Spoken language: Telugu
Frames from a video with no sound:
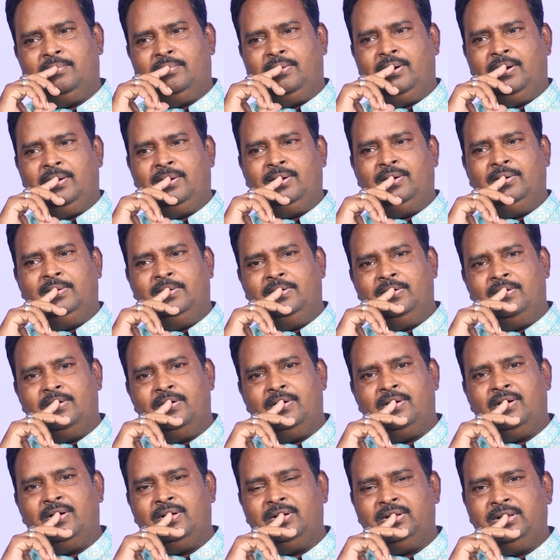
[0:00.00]
మనకు
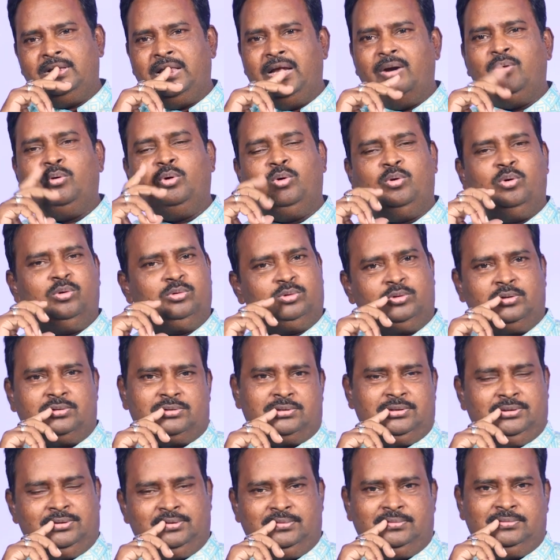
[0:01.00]
దేవుడు
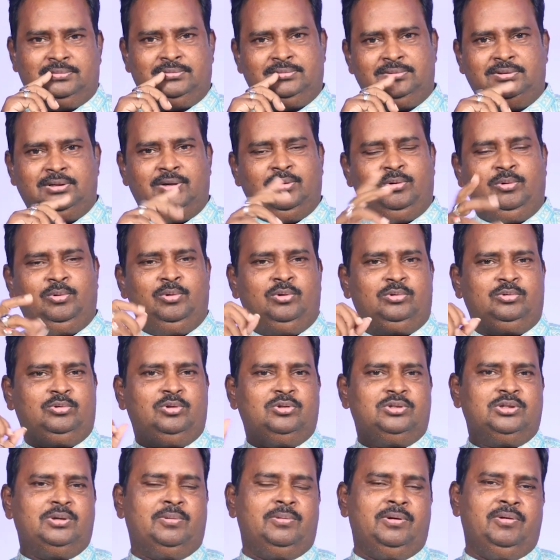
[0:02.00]
గుర్తుకొస్తాడు దేవుడు
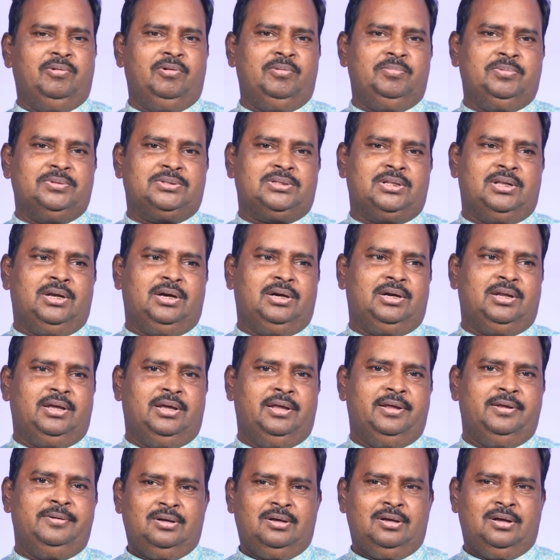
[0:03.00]
గుర్తుకొచ్చినప్పుడు ఏమనిపిస్తుంది అంటే
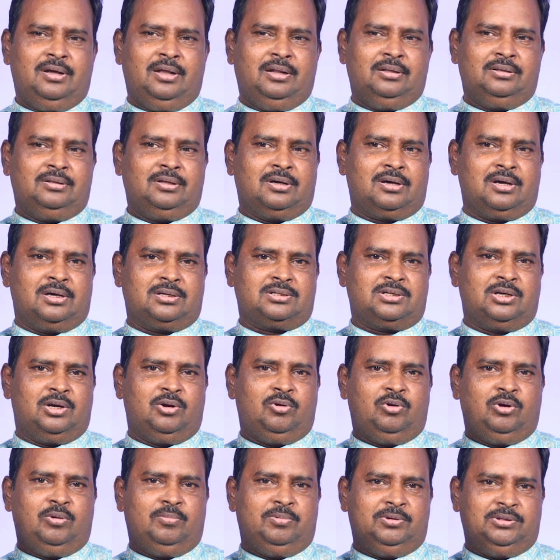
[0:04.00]
అంత
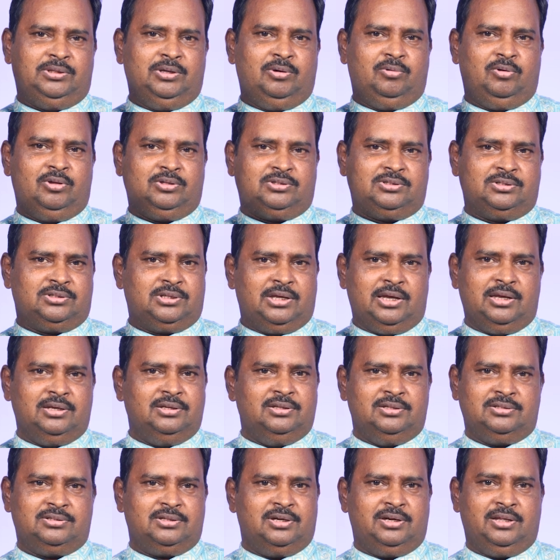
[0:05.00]
కష్టంలో ఉన్నప్పుడు దేవుడు వచ్చి
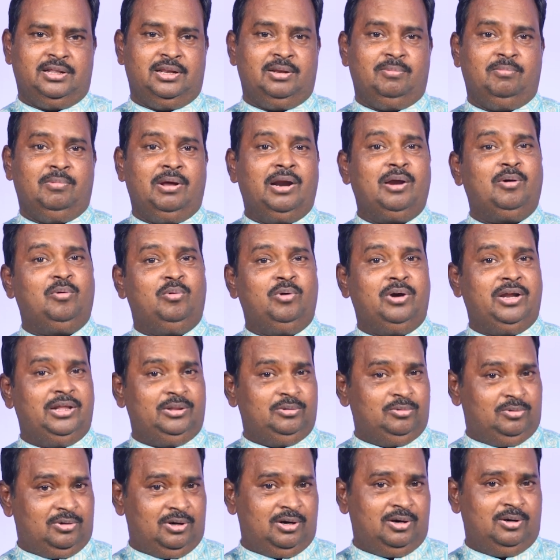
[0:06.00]
సాయం చేశాడు కదా మనకు కూడా
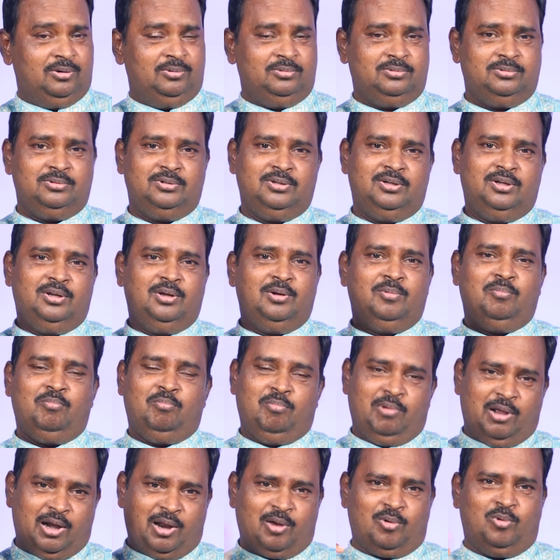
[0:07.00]
ఎందుకు రాడు
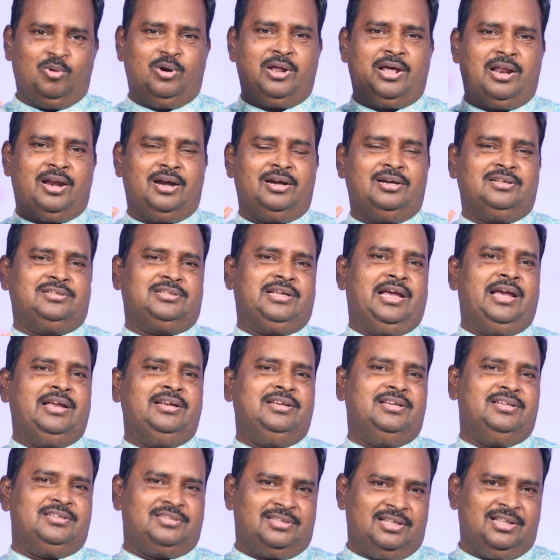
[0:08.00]
మనకు కూడా అలాంటి
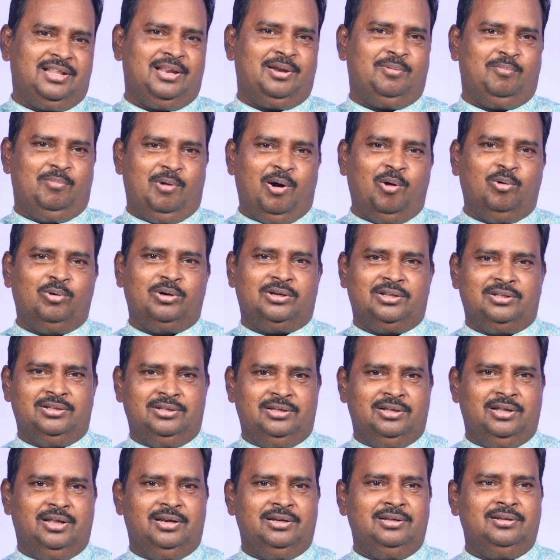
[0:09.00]
సాయం చేస్తే ఏదైనా
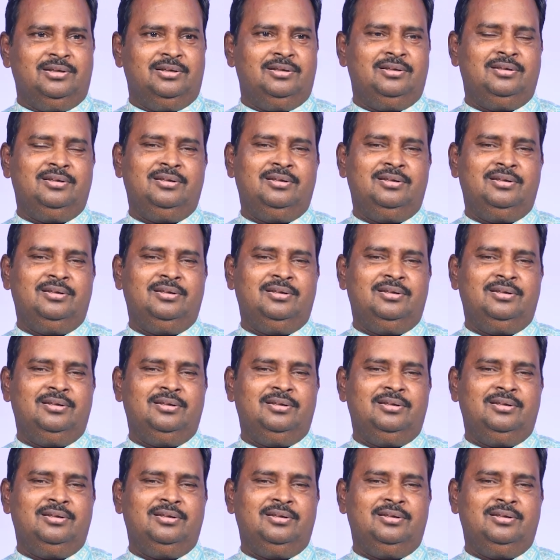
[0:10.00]
బాగుంటుంది అని